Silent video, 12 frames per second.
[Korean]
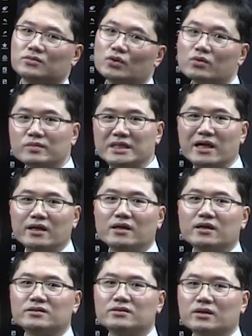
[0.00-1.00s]
조금
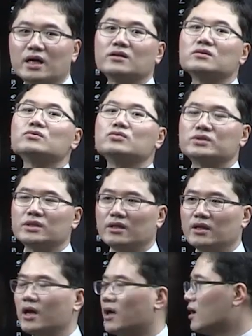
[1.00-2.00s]
차이가 있어요. 같은
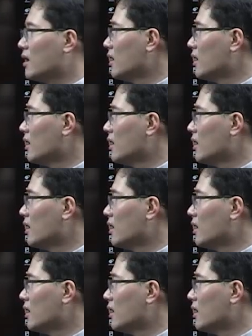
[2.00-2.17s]
국세인데